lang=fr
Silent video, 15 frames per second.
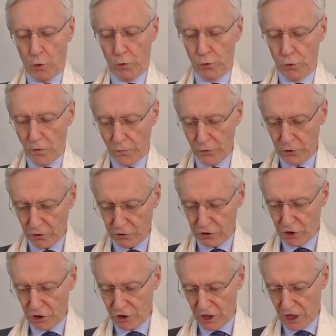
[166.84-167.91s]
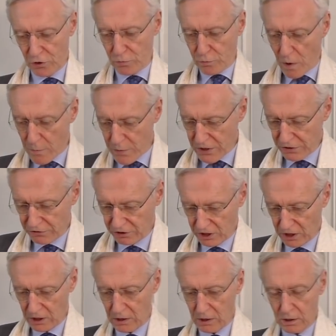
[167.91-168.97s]
Nous devons d'ores et déjà nous
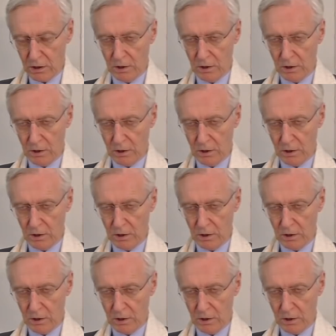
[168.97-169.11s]
mobiliser